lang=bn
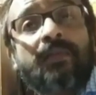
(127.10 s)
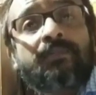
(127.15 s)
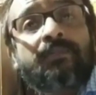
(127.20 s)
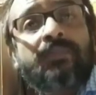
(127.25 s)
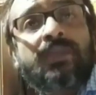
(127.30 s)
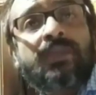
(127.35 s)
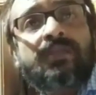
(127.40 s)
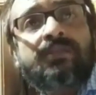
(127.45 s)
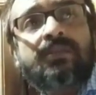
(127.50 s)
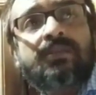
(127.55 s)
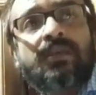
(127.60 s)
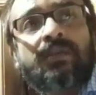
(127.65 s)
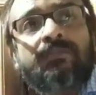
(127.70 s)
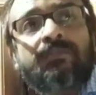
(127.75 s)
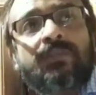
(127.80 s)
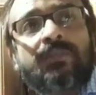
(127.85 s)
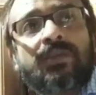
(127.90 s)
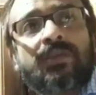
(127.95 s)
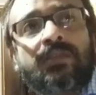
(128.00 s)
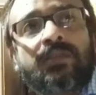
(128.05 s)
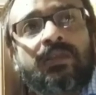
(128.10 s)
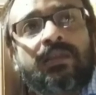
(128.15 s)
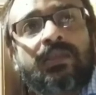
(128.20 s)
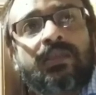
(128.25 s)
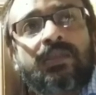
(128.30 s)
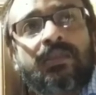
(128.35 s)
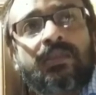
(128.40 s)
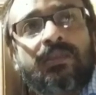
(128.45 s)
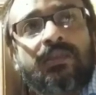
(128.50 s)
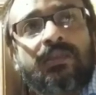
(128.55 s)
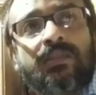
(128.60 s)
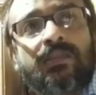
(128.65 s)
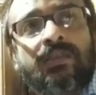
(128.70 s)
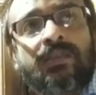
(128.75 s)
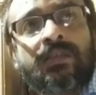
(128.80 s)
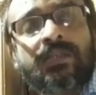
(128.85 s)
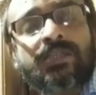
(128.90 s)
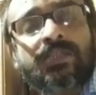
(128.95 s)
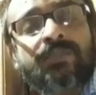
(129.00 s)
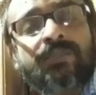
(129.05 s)
মেন যে আমরা তাকে
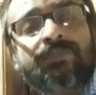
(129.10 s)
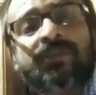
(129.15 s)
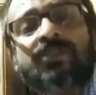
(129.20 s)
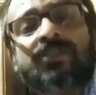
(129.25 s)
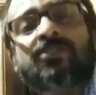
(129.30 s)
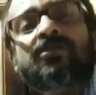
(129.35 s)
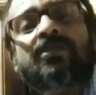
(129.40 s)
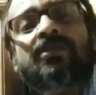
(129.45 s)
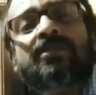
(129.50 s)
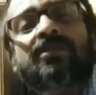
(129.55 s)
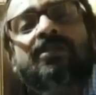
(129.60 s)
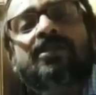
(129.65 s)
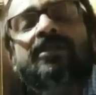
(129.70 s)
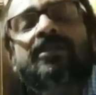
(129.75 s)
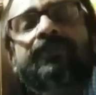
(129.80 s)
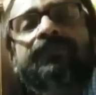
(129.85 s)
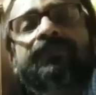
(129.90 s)
একটা স্পেস দিচ্ছি